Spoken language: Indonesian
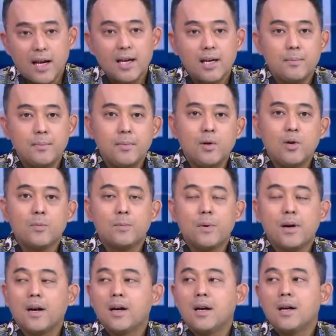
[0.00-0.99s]
hmm. berupa
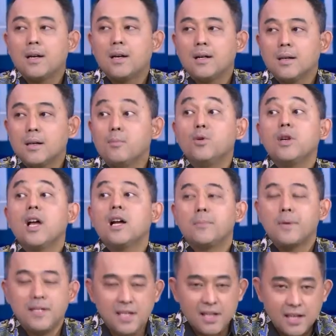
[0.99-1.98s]
kemudahan
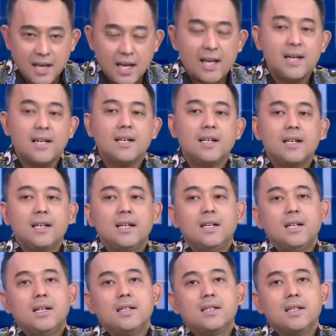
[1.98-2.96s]
perizinan,
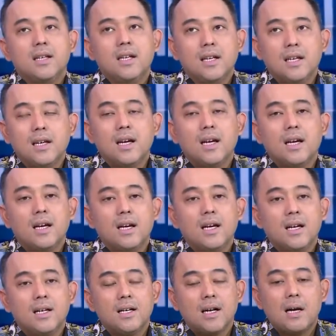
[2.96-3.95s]

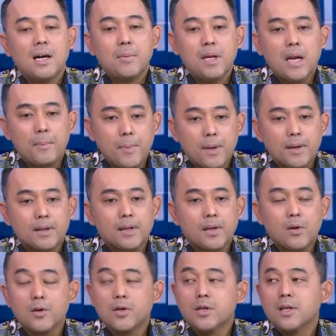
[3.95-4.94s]
sehingga kami dapat
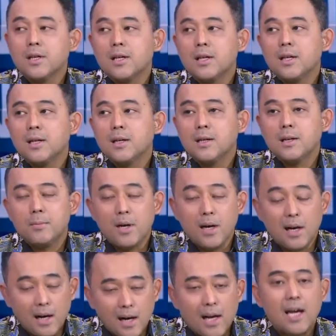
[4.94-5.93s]
terus uh,
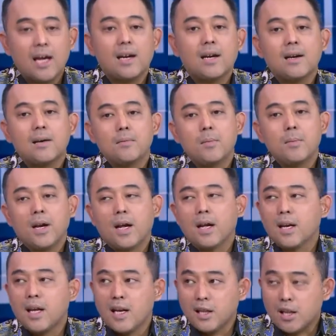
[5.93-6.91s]
menggelar memberikan
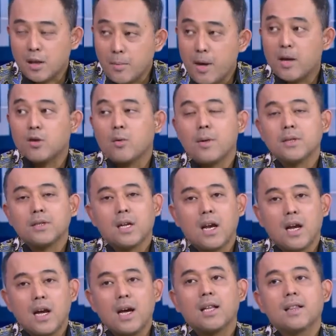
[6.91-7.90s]
layanan yang terbaik untuk
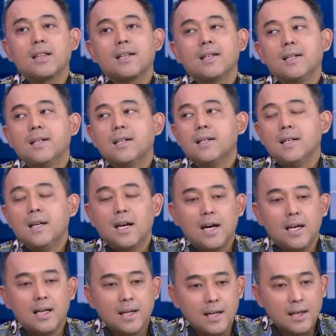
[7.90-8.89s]
masyarakat
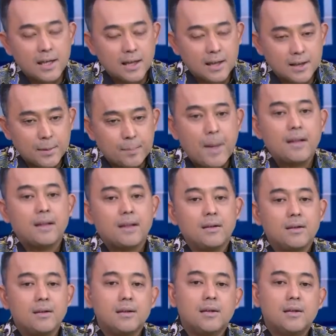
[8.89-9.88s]
dengan uh, cepat,
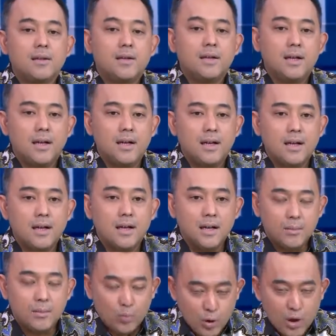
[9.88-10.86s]
uh,
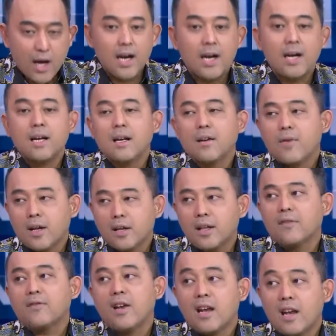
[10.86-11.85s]
mudah,
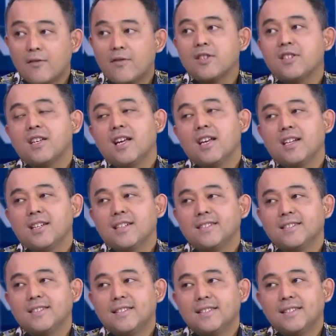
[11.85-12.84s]
efektif dan efisien.
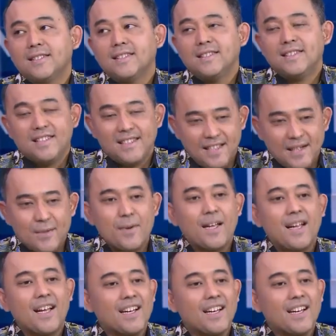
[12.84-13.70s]
Oke. Demikian.